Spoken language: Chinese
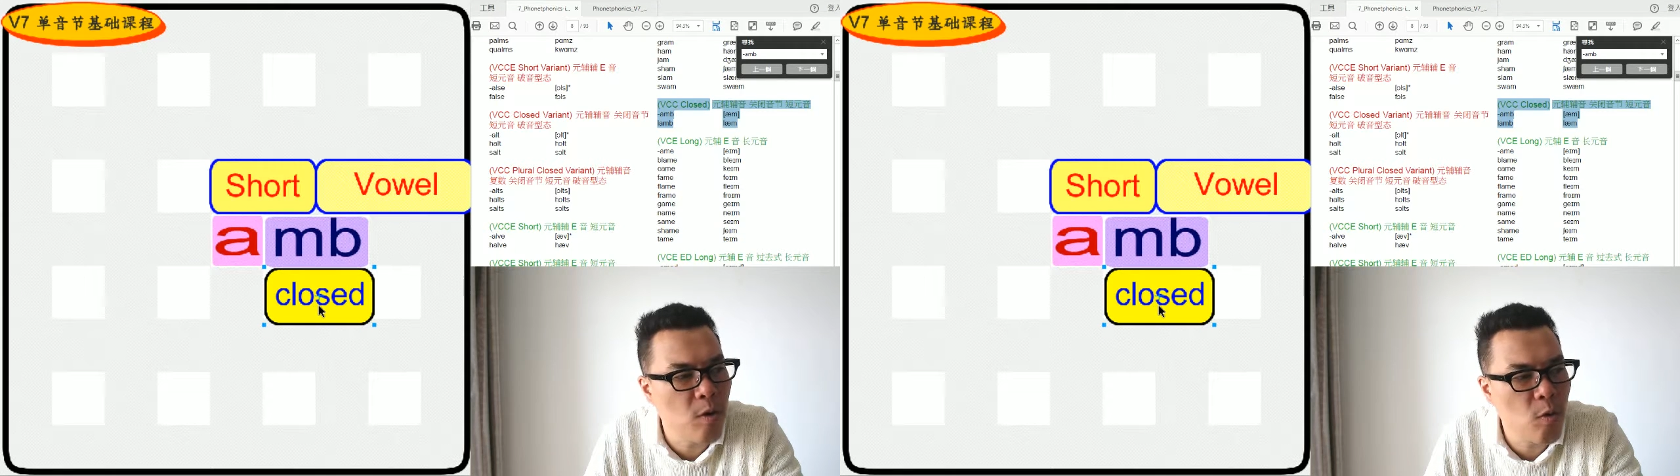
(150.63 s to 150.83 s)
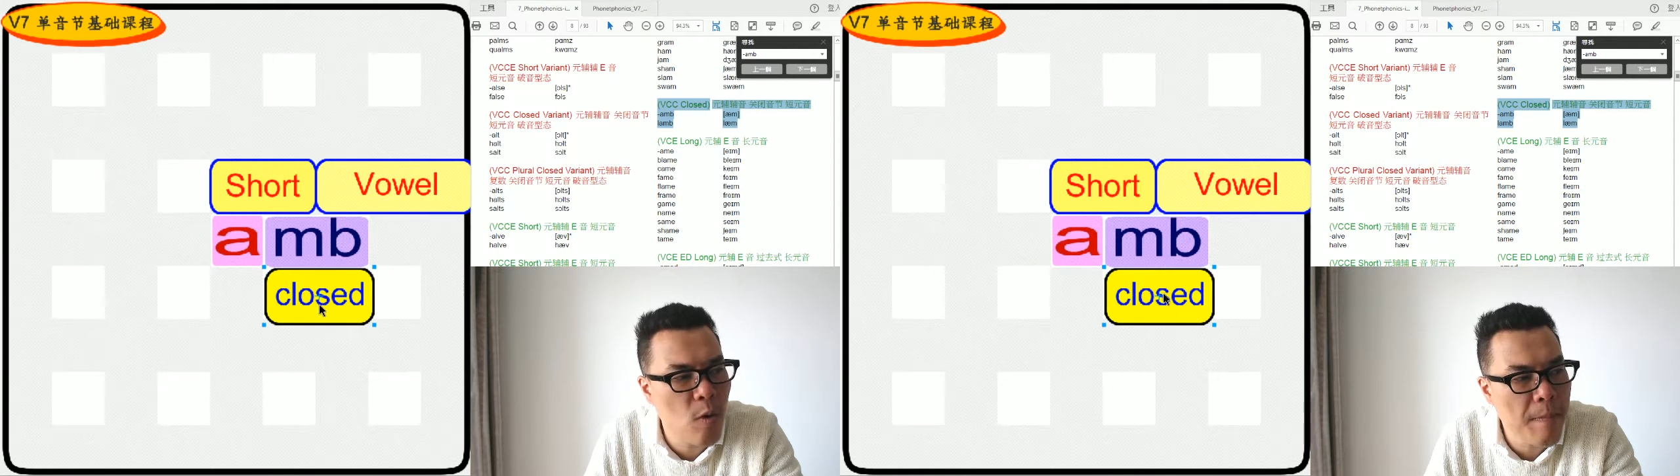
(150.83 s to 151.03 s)

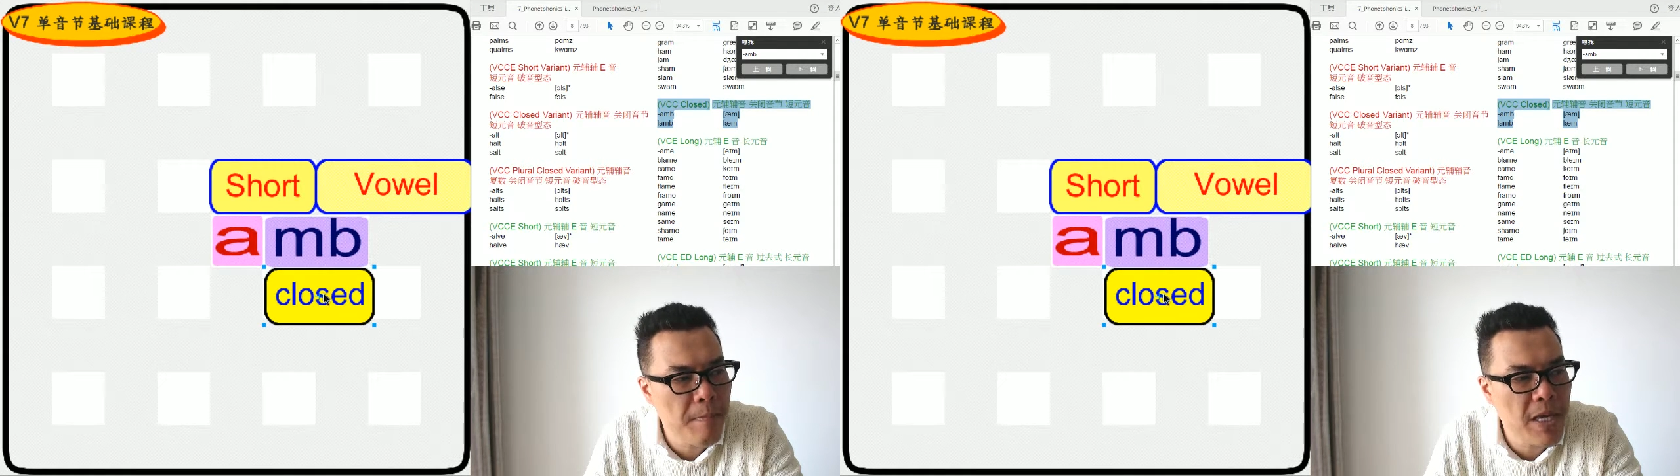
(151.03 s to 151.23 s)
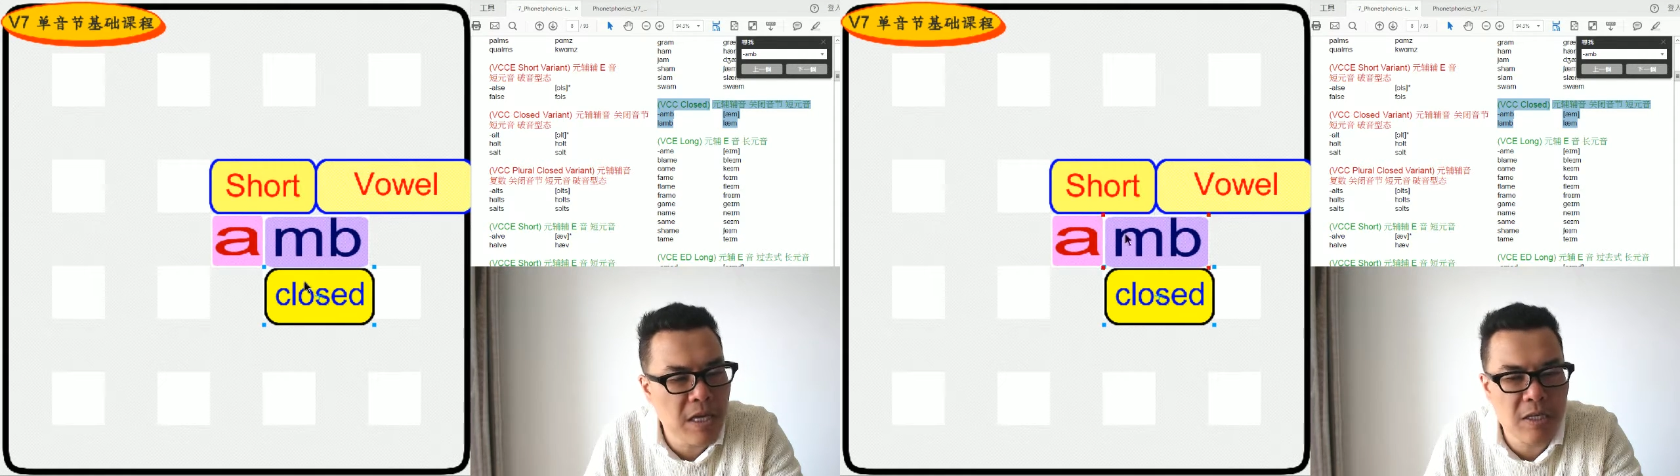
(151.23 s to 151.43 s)
关
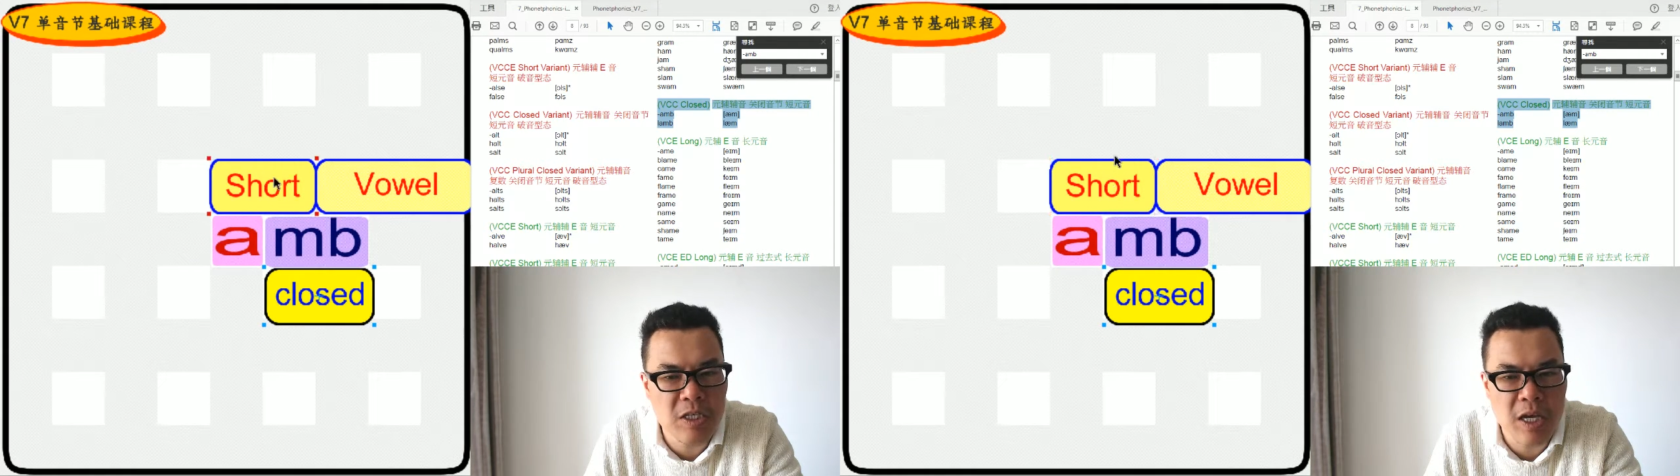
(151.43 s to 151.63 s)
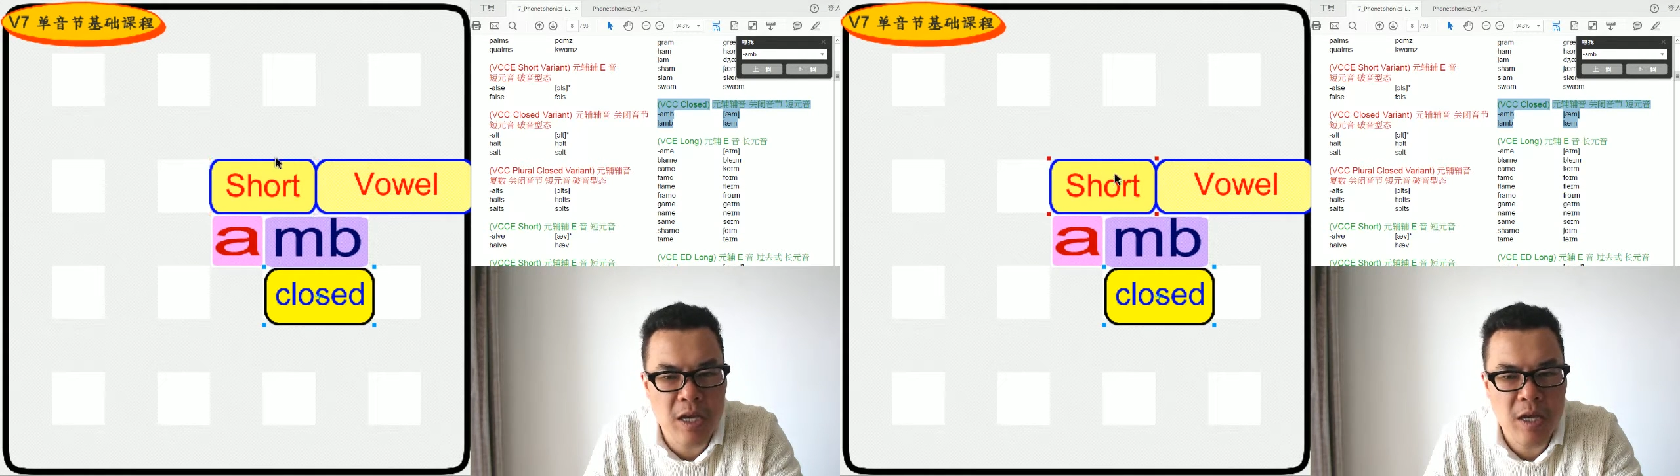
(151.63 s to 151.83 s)
闭音
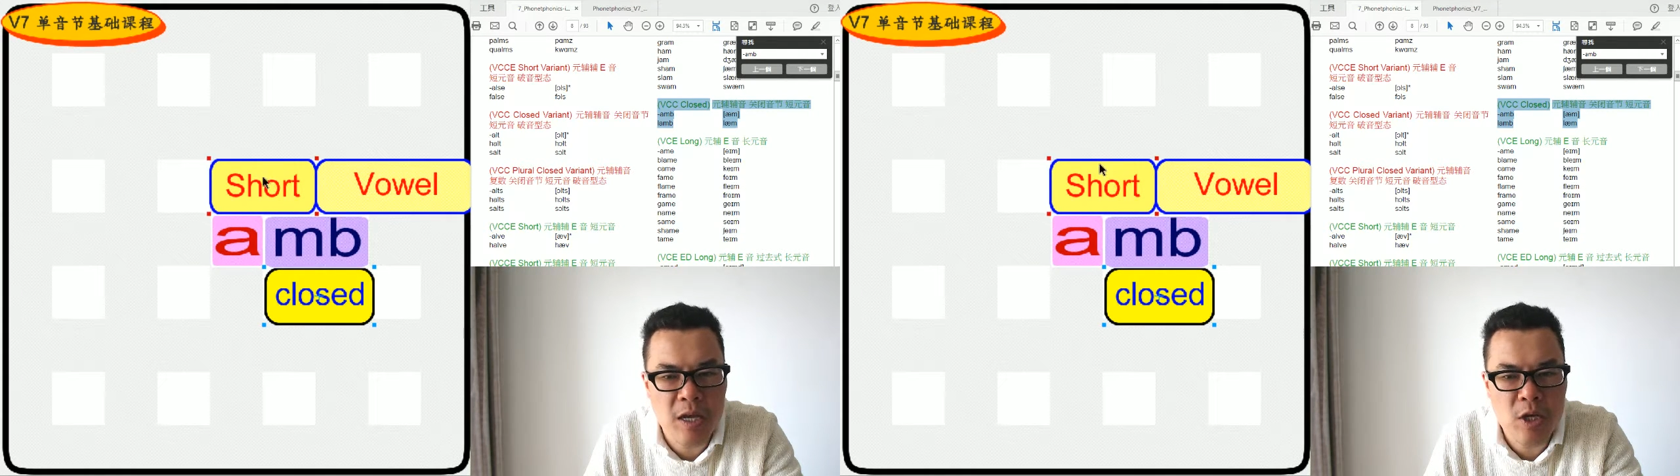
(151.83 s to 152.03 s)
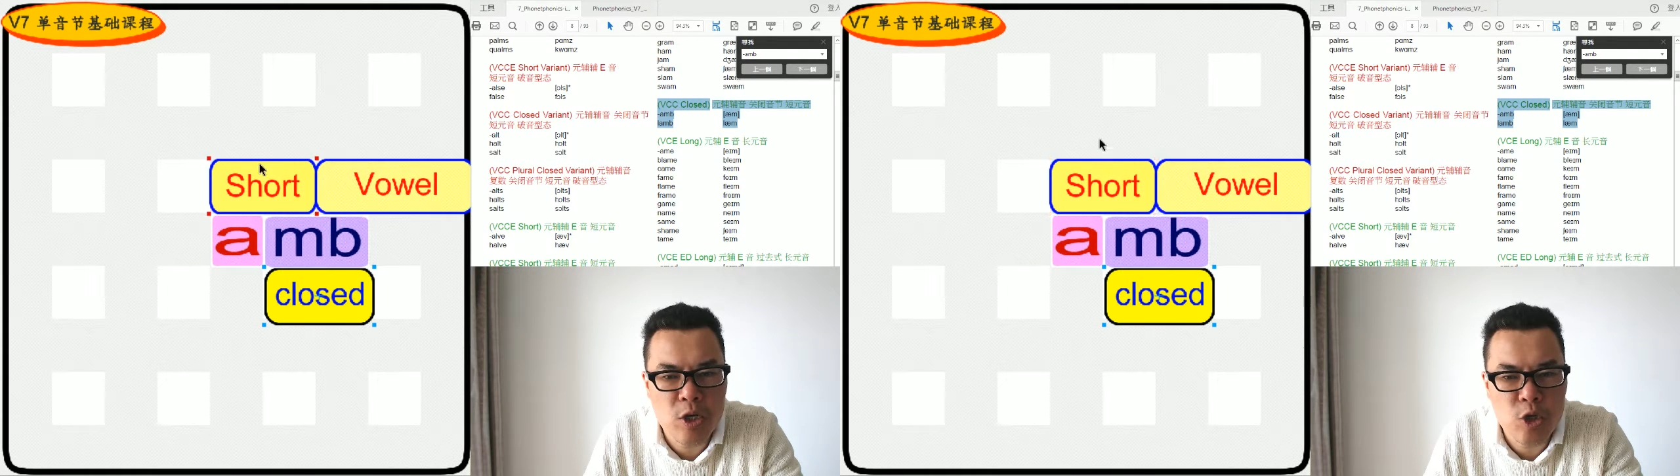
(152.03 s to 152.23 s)

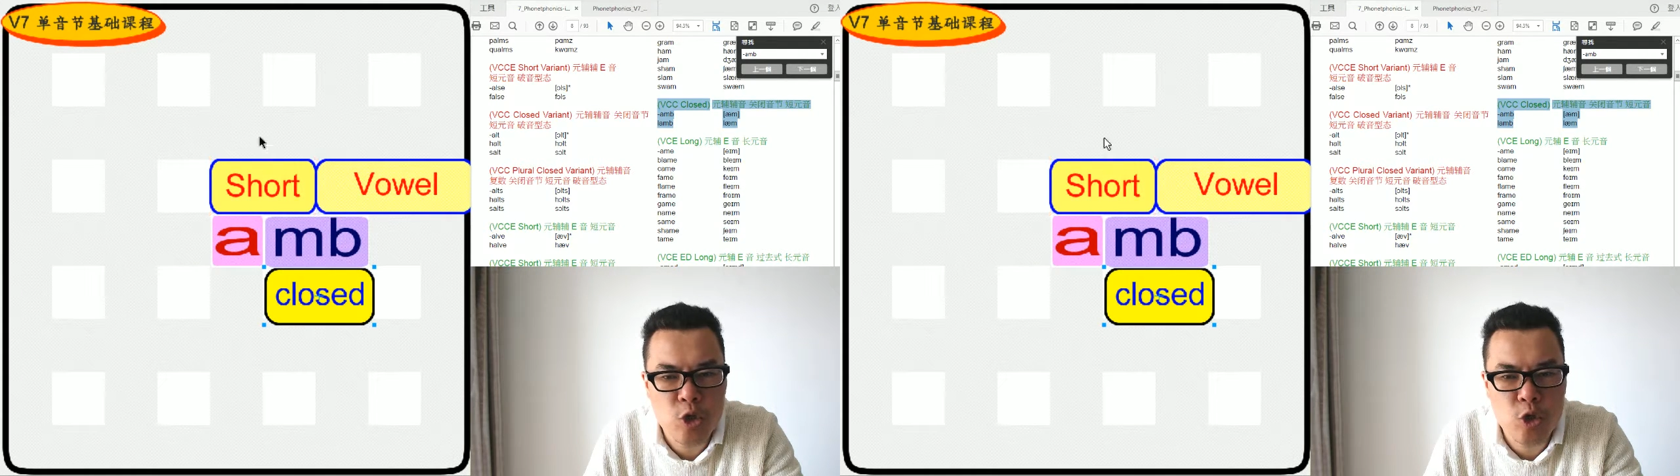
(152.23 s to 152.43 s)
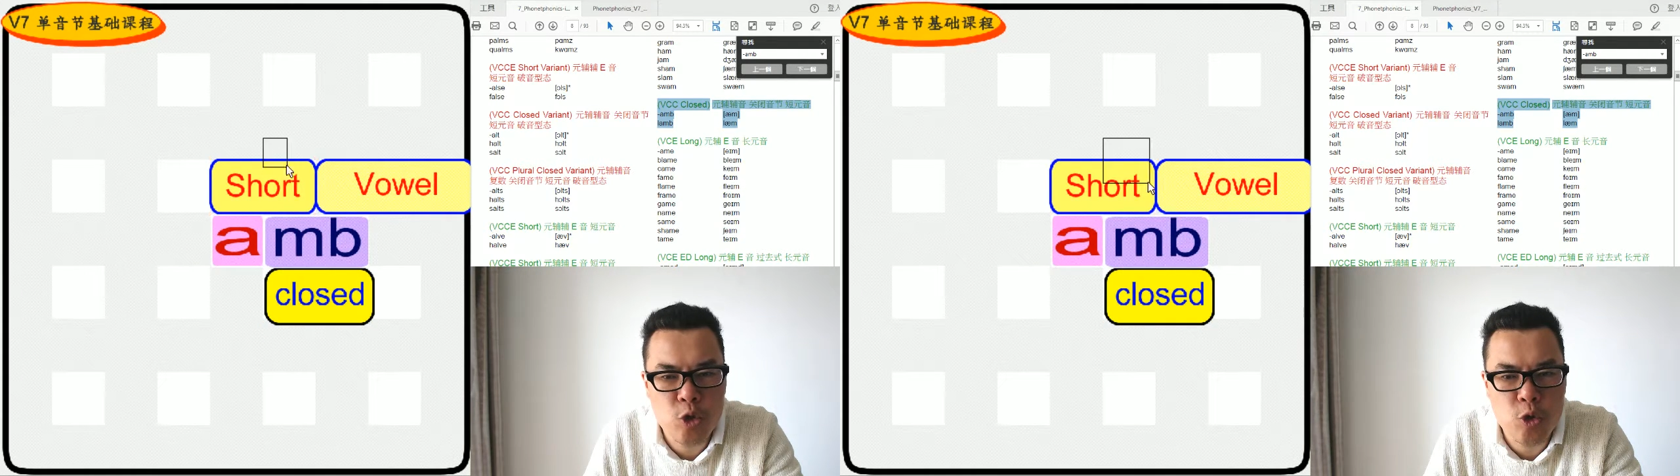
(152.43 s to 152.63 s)

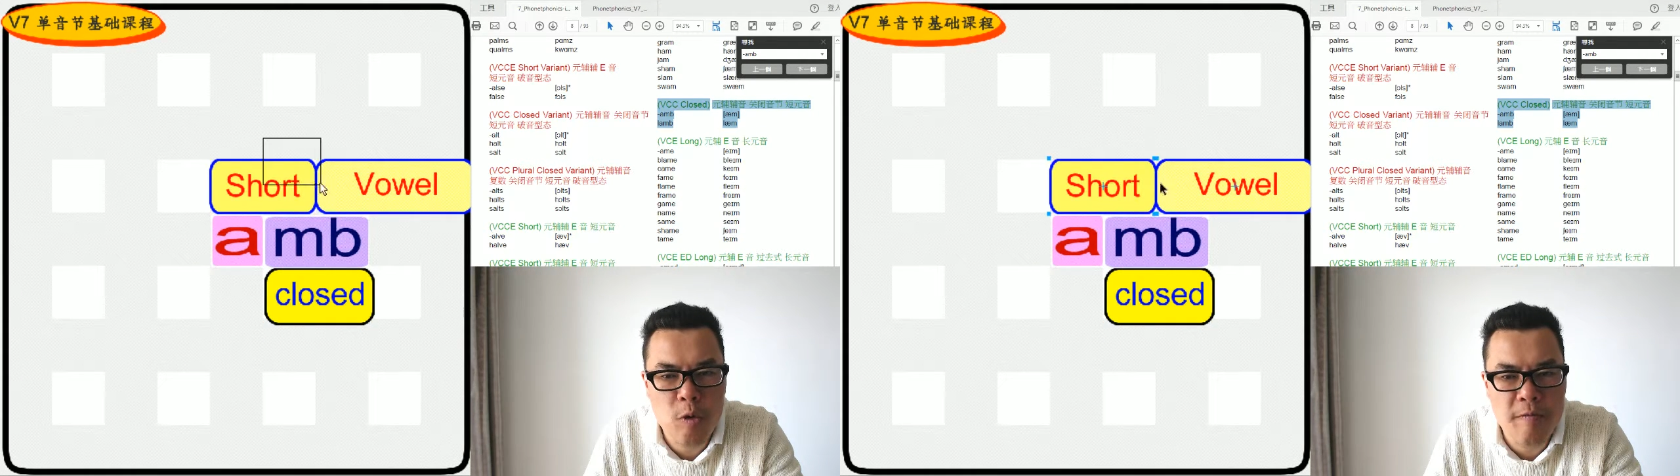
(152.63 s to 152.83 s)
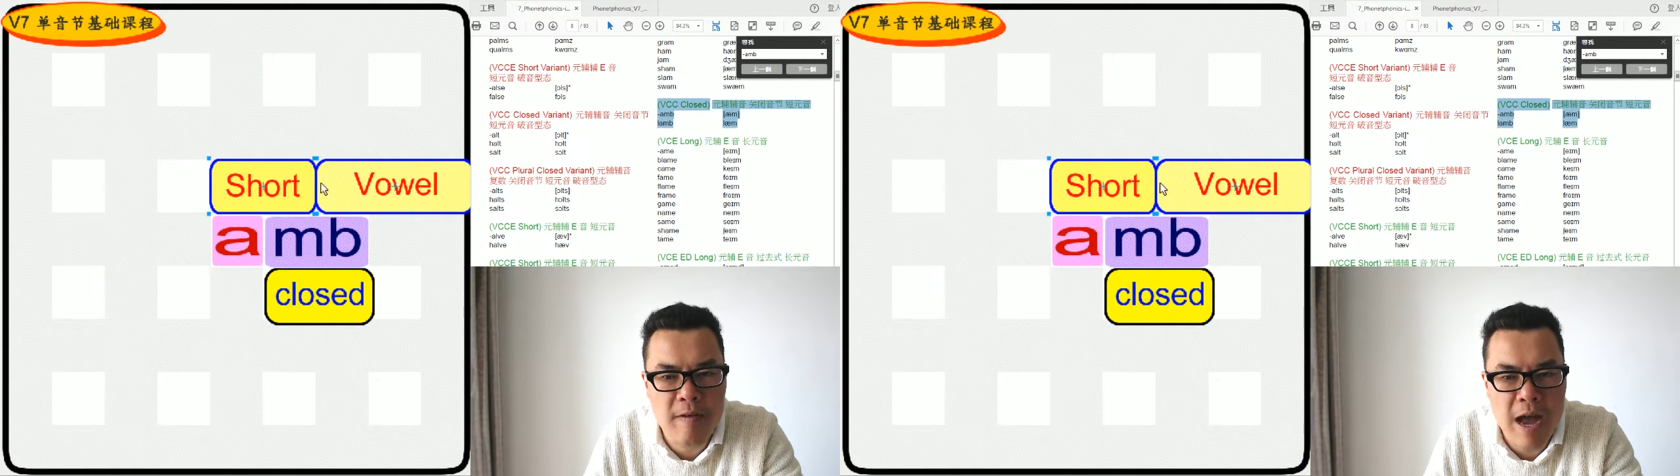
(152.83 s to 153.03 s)
节，short
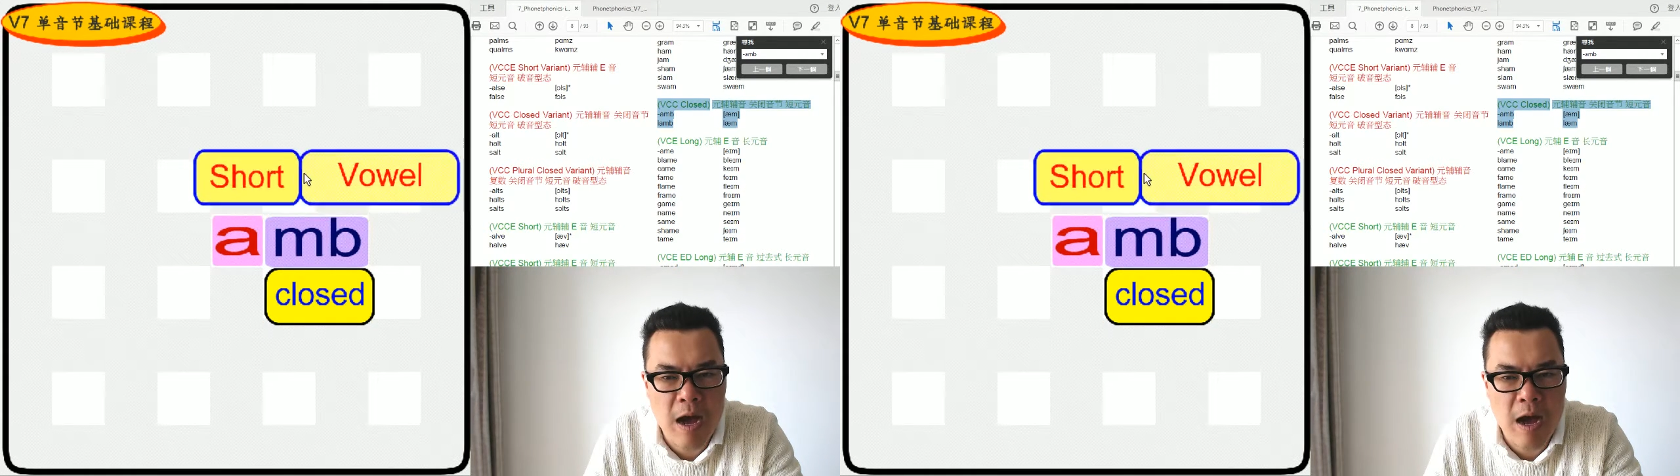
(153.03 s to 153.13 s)
vowel